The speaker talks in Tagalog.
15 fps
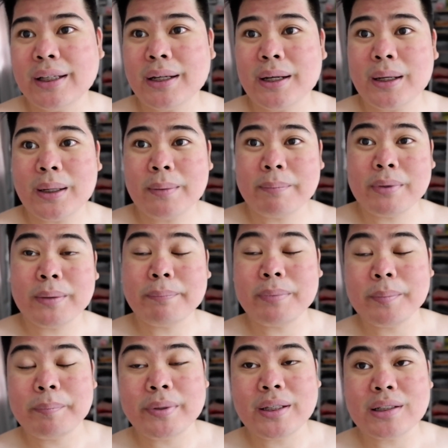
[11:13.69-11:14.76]
na
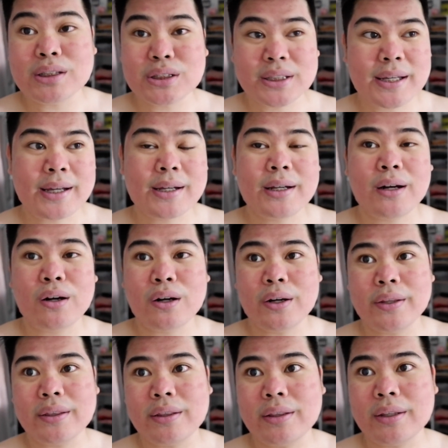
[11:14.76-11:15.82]
magpipil siya
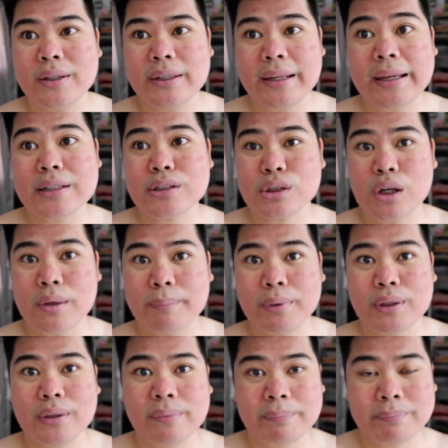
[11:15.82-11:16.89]
on the next
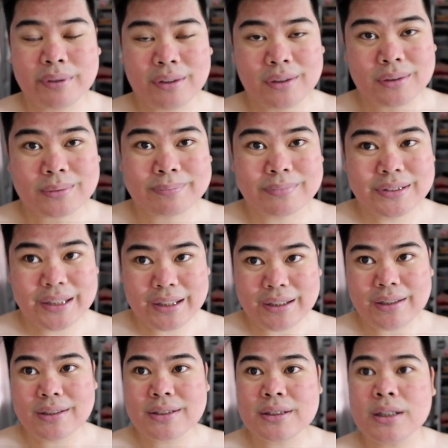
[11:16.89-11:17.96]
couple of um,
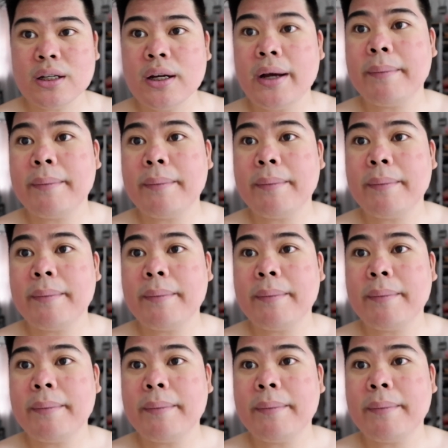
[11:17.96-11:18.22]
days.